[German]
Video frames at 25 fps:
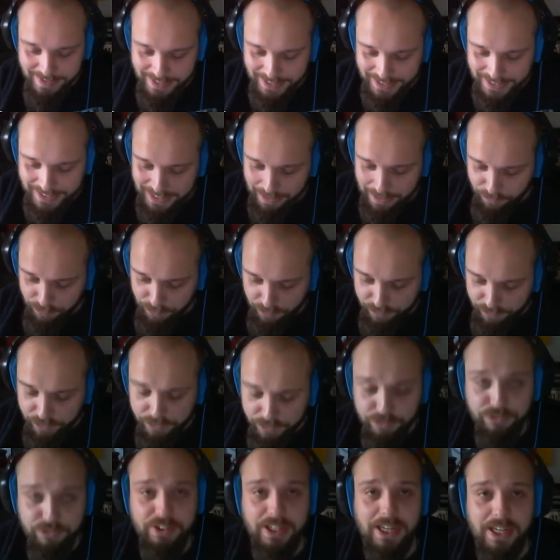Ich habe vor
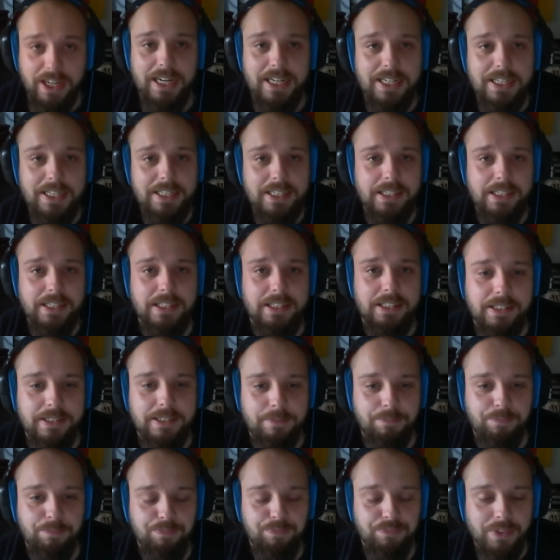fünf Jahren
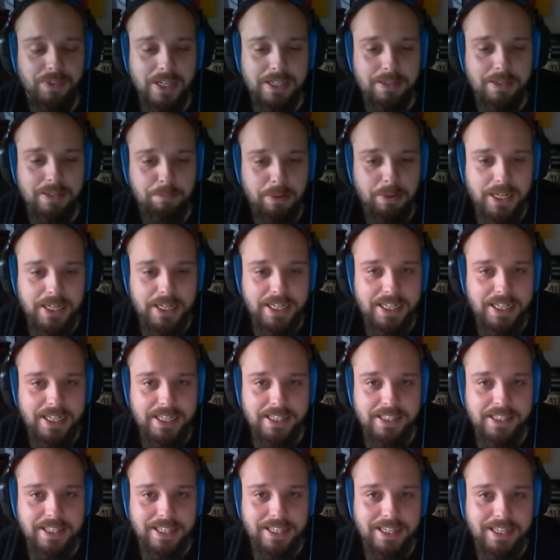ähm,
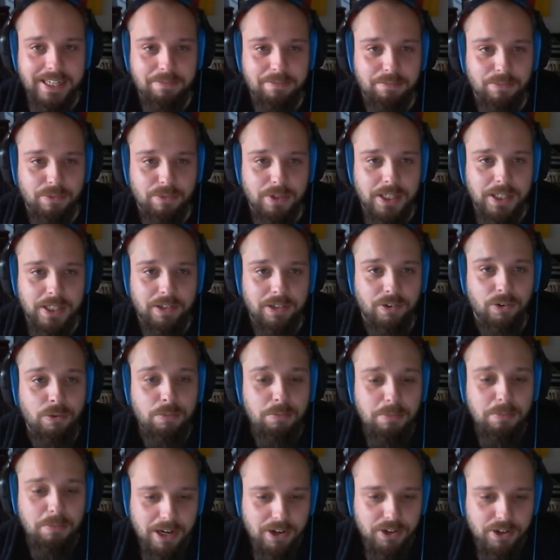bei dem äh,
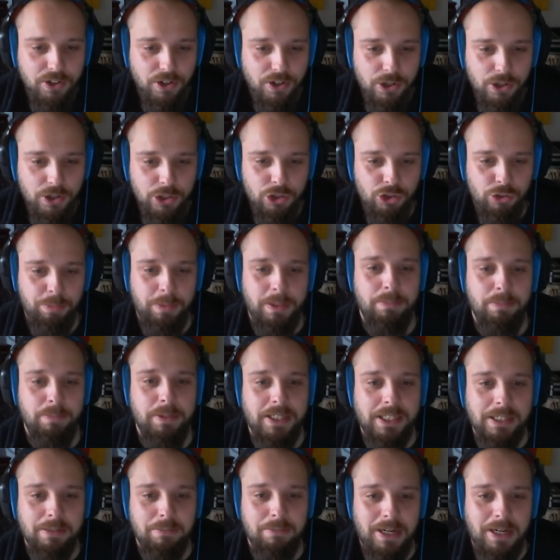Umlaut-Rollenspiel
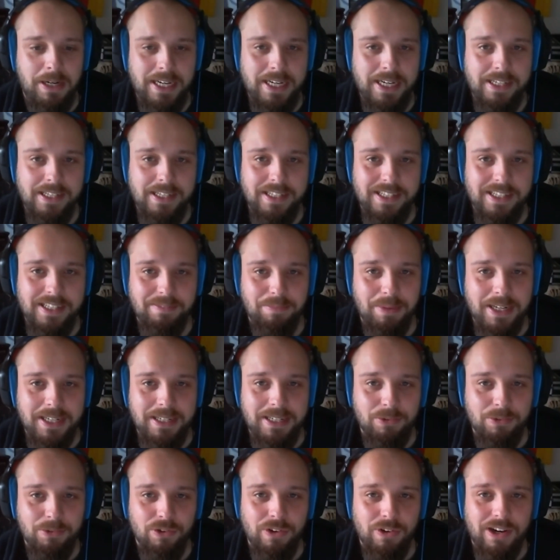mitgemacht bei
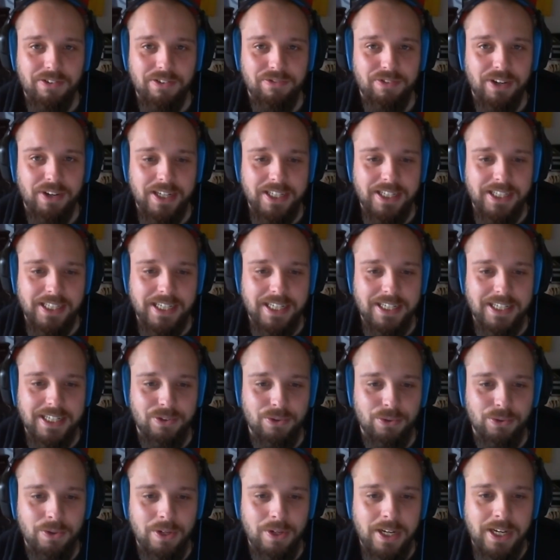dem Crowdfunding
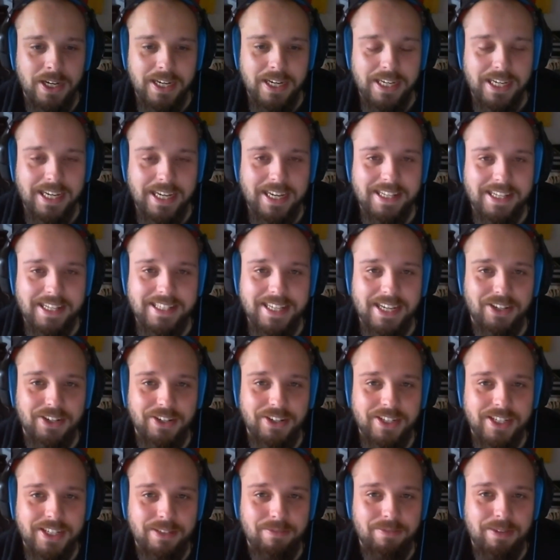dazu. Äh, sagt
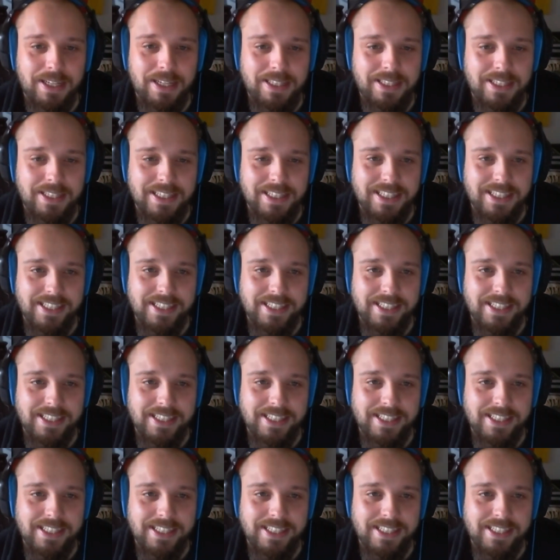euch das was?